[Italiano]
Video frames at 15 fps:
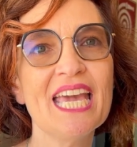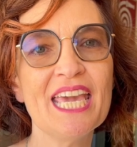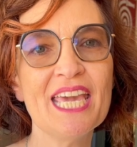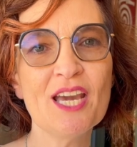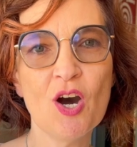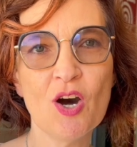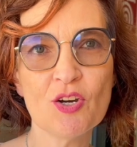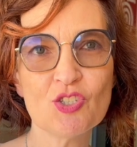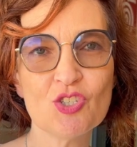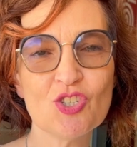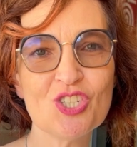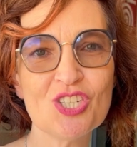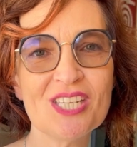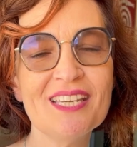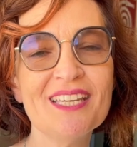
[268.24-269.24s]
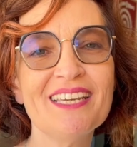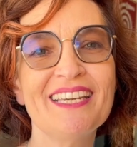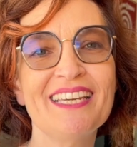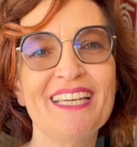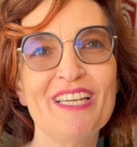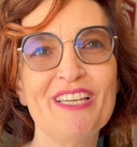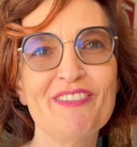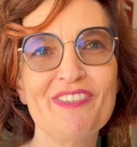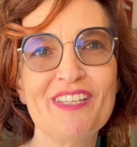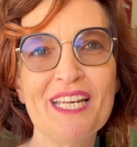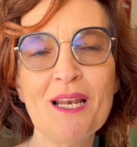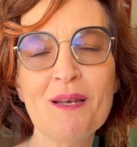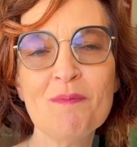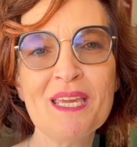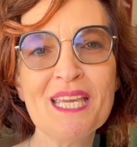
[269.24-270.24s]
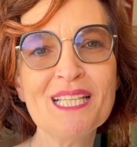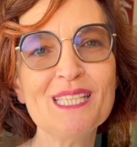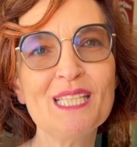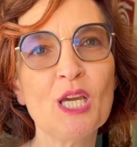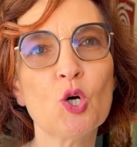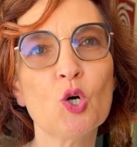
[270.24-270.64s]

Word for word: e oggi eh, finalmente